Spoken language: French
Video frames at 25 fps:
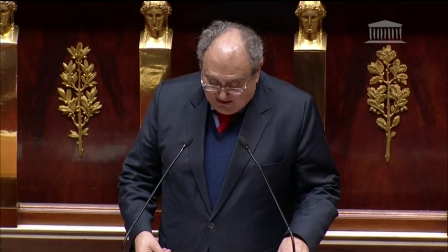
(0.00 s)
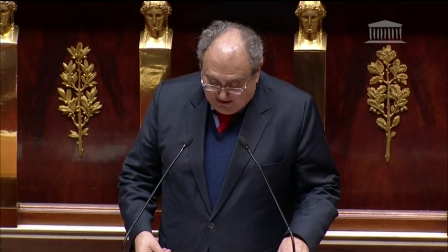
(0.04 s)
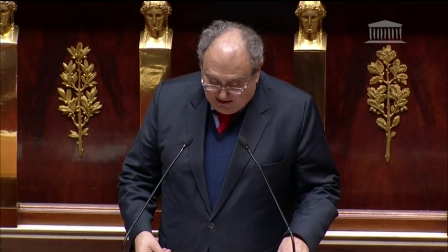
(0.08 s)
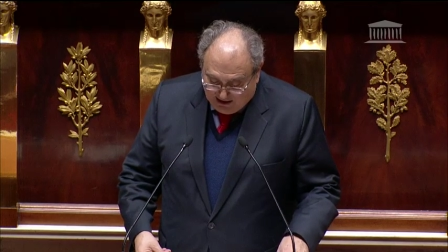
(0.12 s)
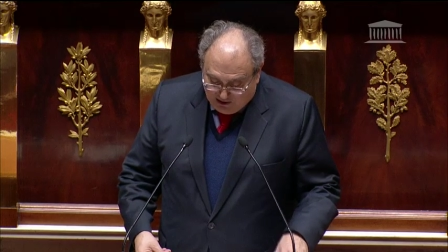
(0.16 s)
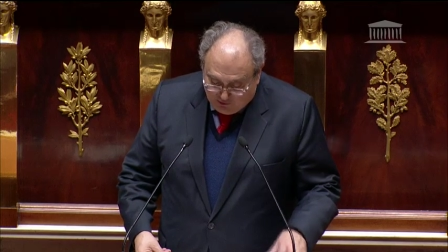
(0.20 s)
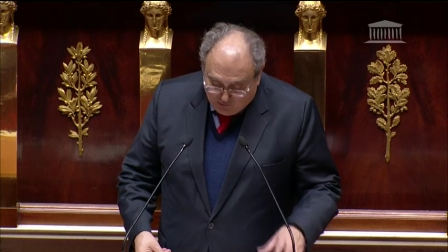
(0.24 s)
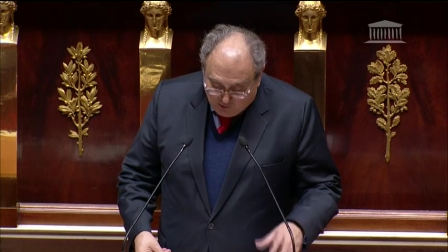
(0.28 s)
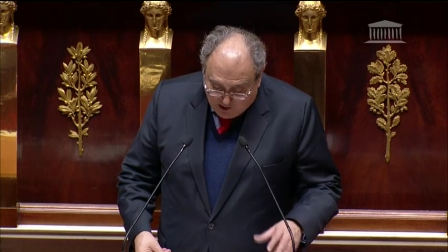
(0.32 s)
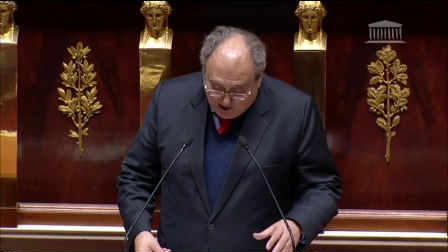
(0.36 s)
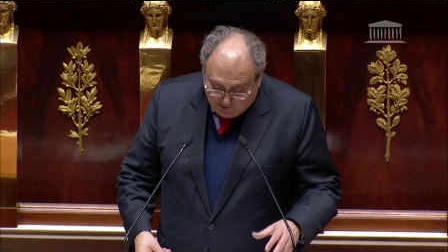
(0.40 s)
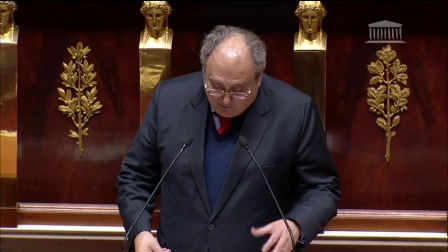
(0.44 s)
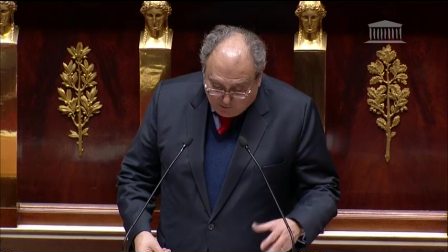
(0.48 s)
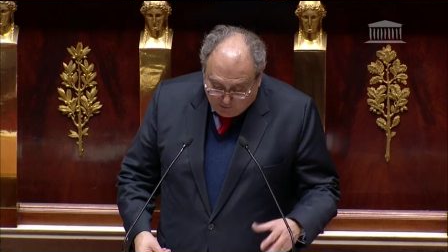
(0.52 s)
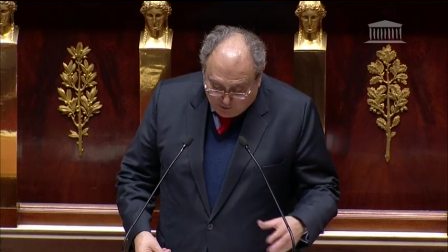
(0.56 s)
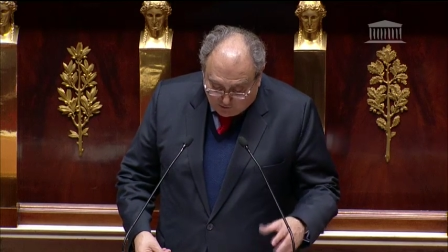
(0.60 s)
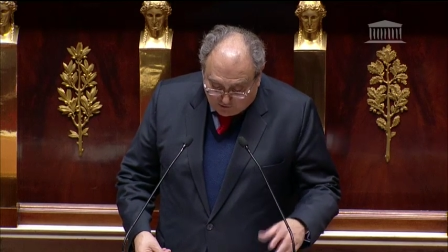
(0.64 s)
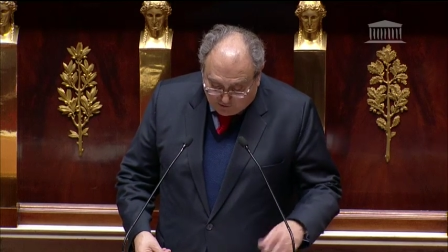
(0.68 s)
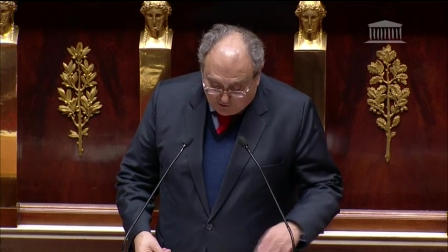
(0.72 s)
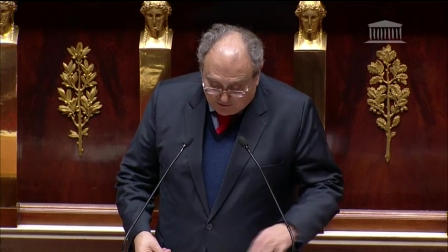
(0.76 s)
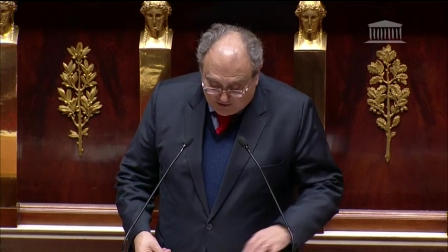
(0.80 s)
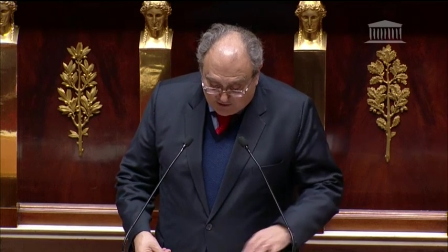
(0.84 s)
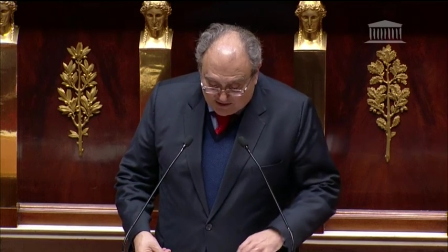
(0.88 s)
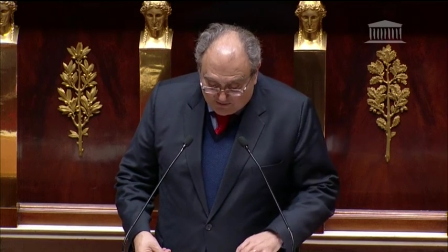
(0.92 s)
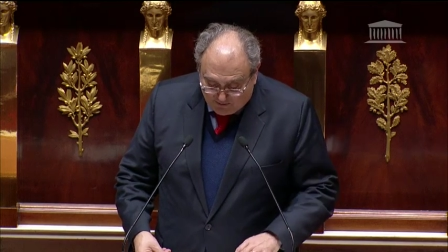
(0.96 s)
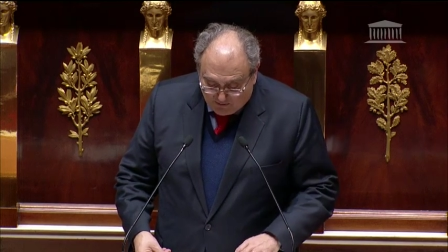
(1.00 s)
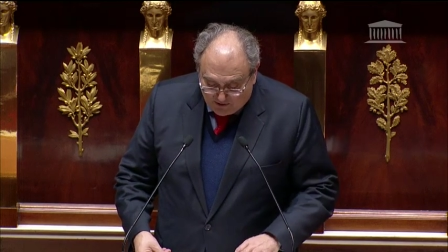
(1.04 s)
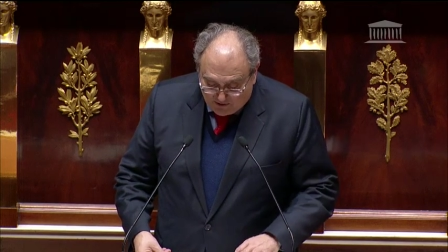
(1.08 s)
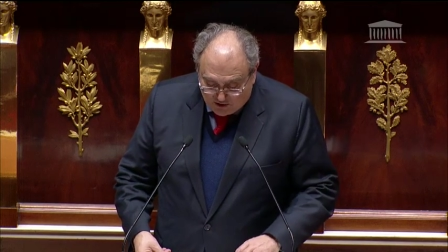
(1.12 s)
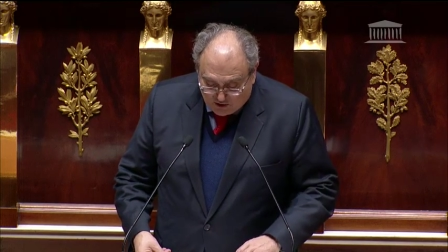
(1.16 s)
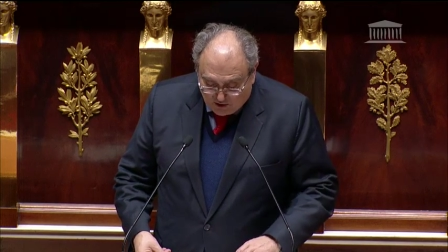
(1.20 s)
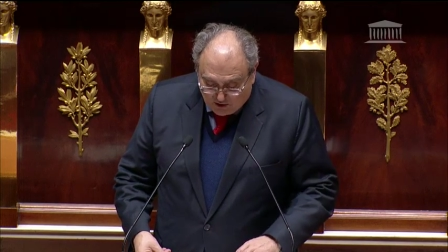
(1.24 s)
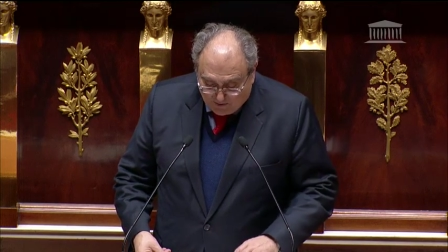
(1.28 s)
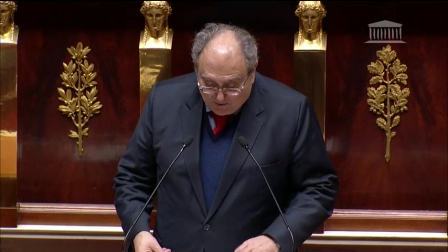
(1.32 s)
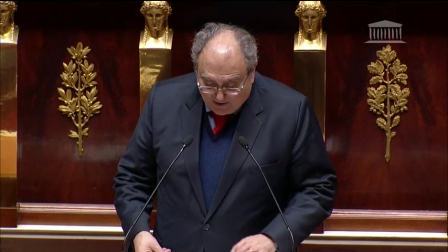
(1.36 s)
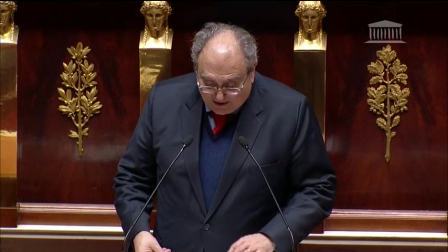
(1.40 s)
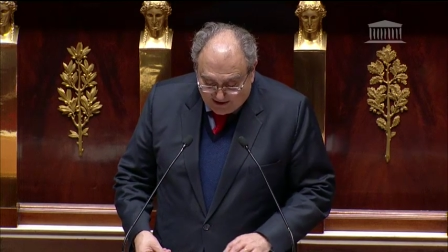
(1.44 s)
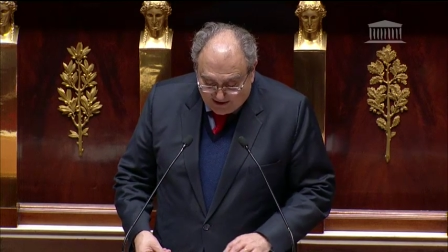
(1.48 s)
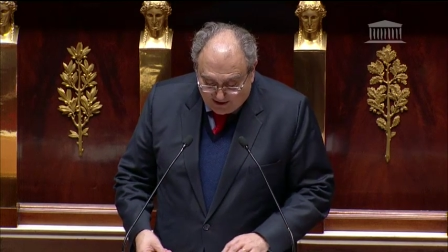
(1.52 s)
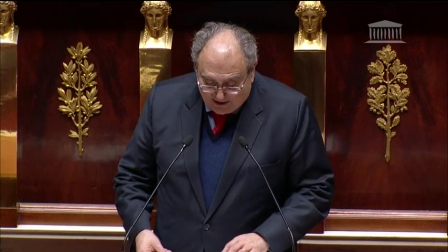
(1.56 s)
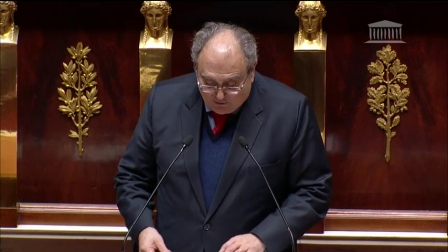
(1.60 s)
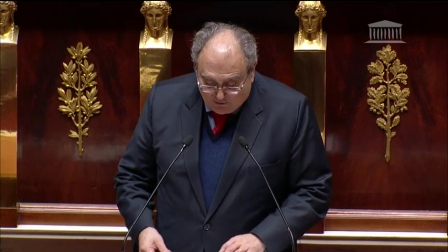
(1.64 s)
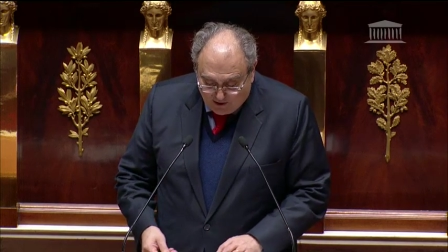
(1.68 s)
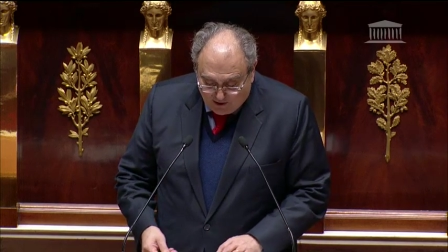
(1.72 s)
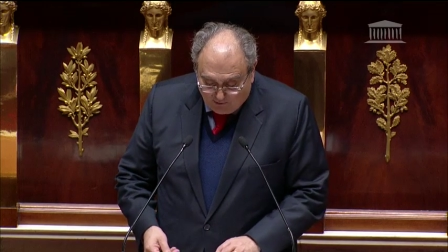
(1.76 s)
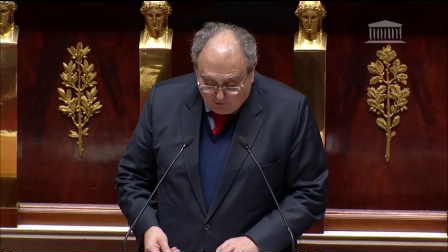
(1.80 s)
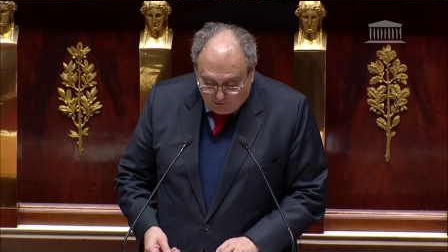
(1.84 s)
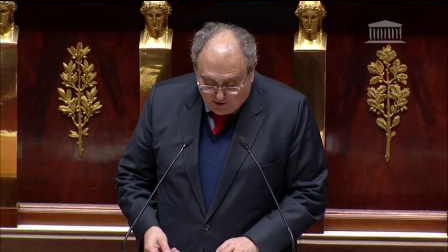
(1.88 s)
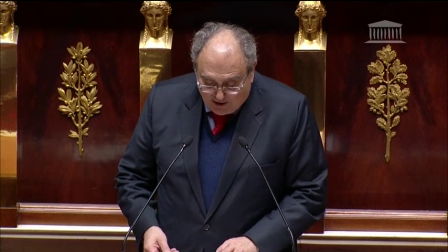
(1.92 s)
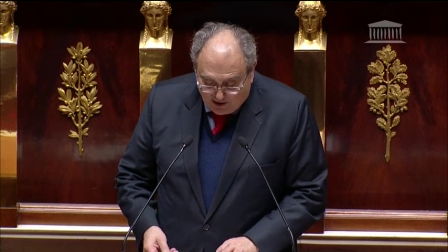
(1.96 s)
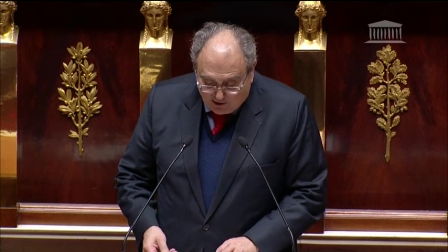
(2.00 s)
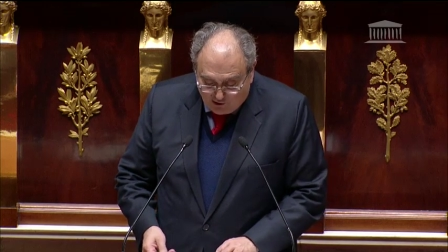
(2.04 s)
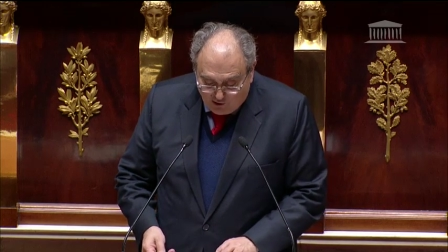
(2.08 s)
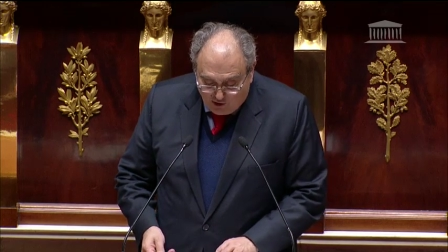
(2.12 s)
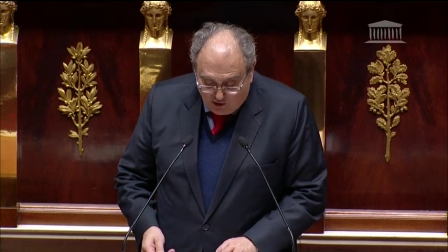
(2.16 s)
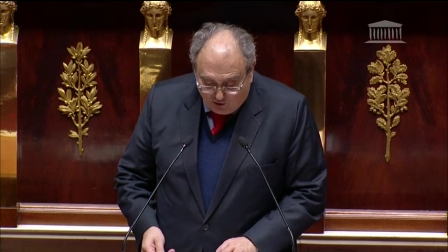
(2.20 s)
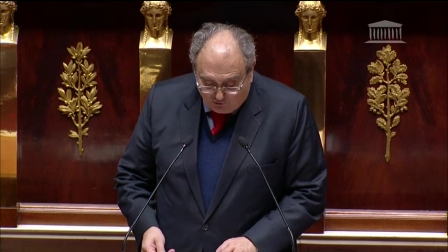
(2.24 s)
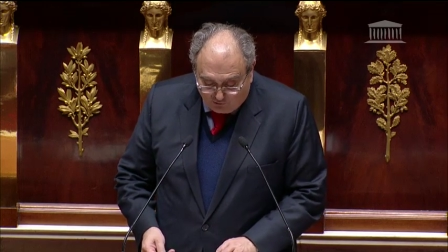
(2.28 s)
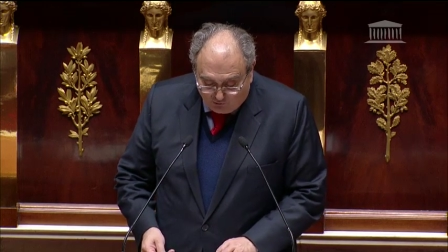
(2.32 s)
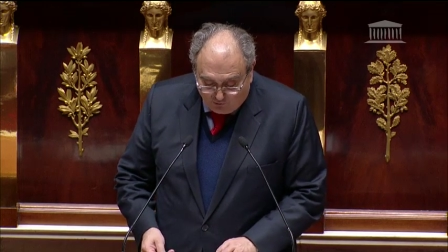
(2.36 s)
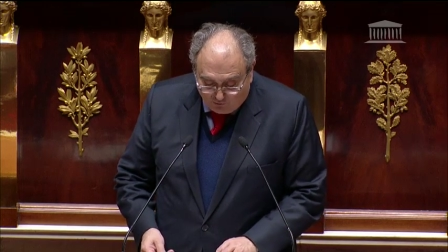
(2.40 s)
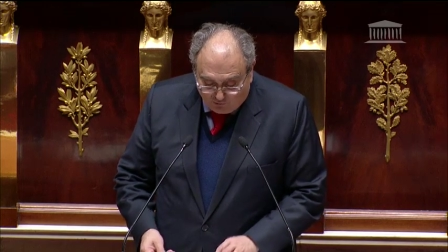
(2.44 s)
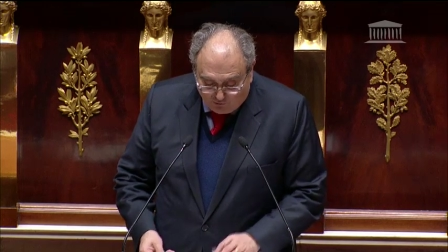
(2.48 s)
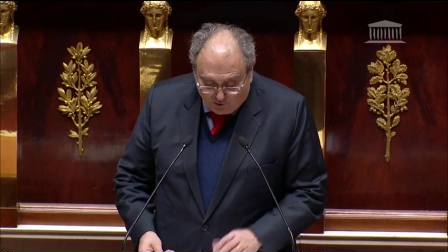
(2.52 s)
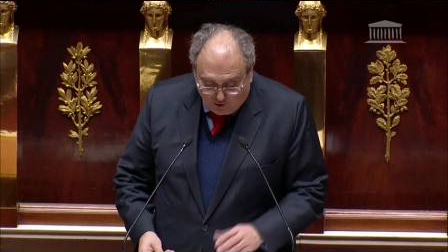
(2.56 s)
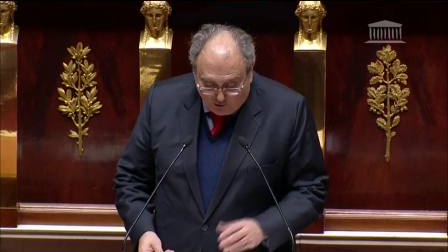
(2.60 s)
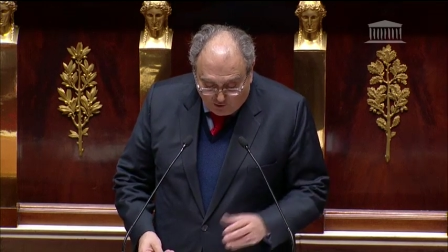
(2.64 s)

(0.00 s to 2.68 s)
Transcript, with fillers: Les lois portant disposition particulière pour la Corse ont